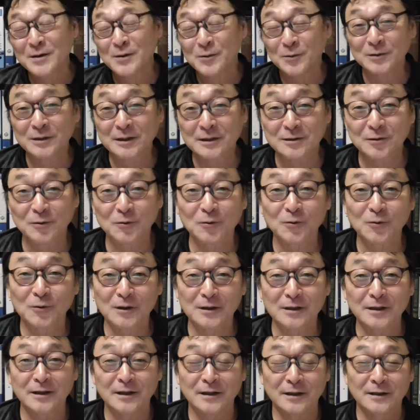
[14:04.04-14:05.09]
ほんで、その子
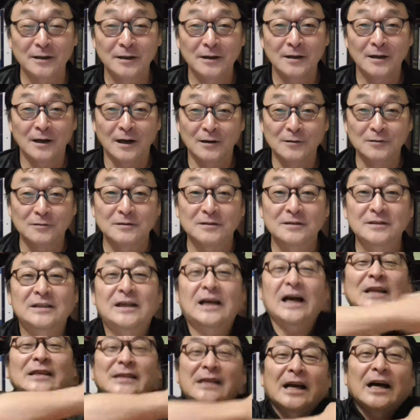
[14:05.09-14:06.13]
がね、あの、
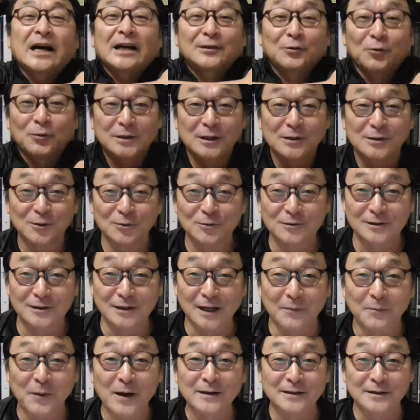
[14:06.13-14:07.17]
ガシャーと私を
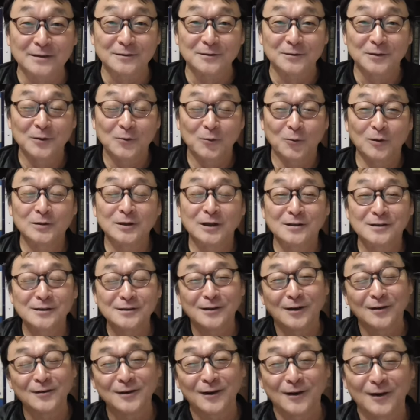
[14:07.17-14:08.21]
捕まえたんです。私
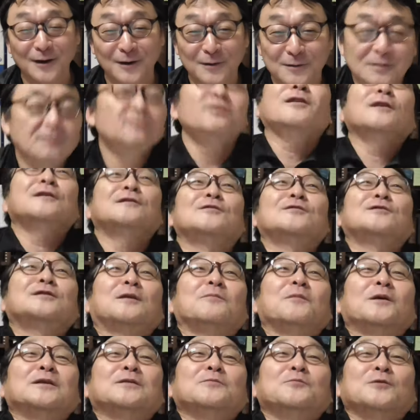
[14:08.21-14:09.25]
なんか、ぐーっと
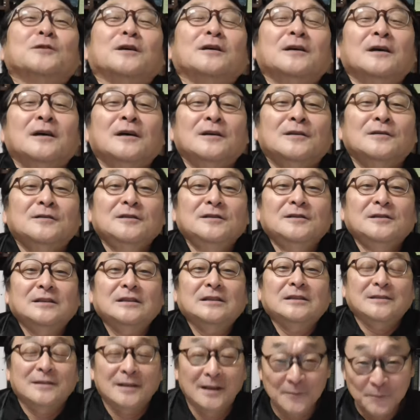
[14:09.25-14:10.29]
捕まってもうて、
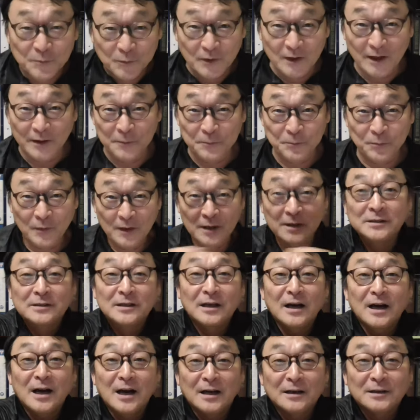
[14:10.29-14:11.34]
で、
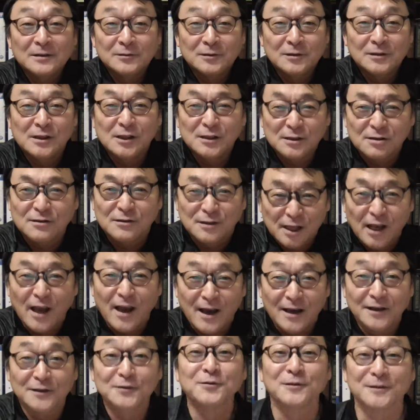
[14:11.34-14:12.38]
ガーキス
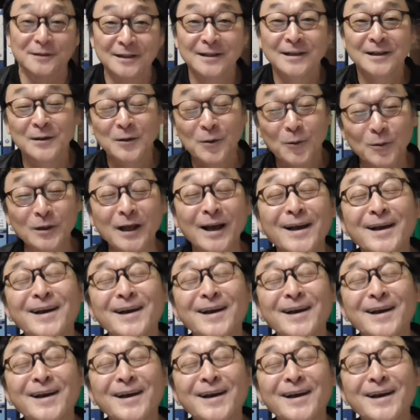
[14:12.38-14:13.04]
せー言う。ほんで